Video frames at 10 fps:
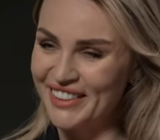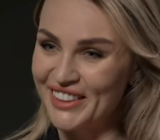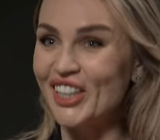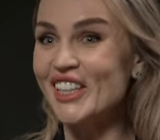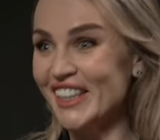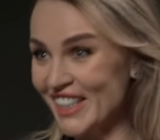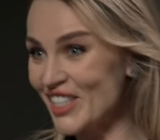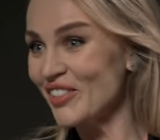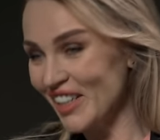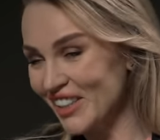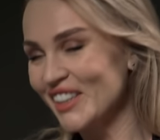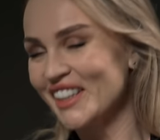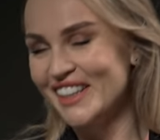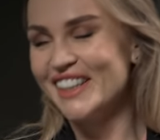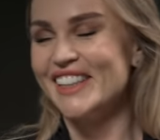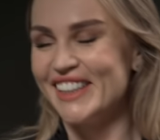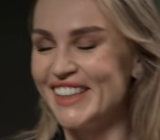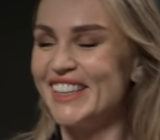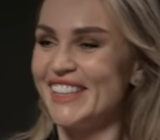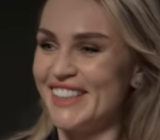хотят так их и из этого, да,
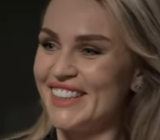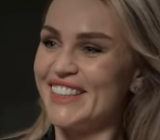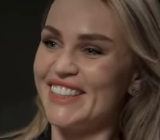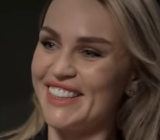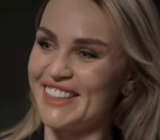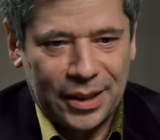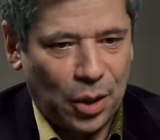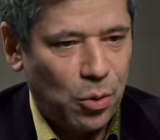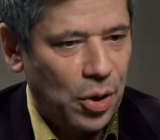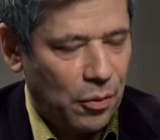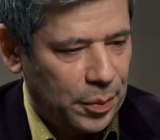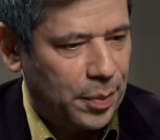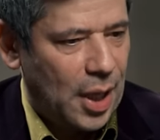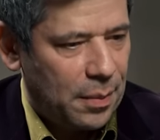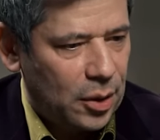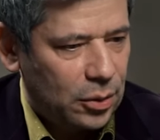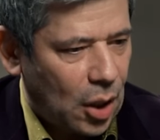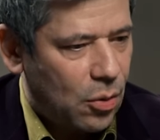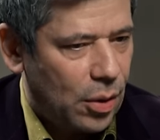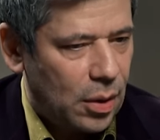сделать такую вот прямо, ну
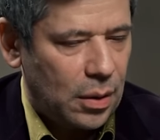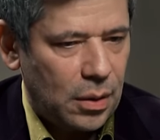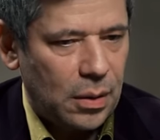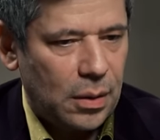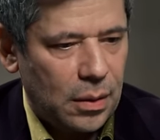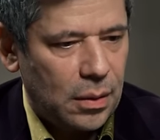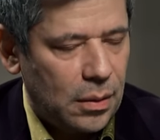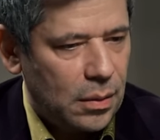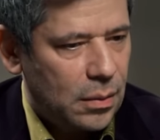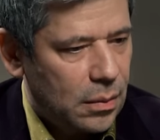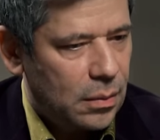такой... Э,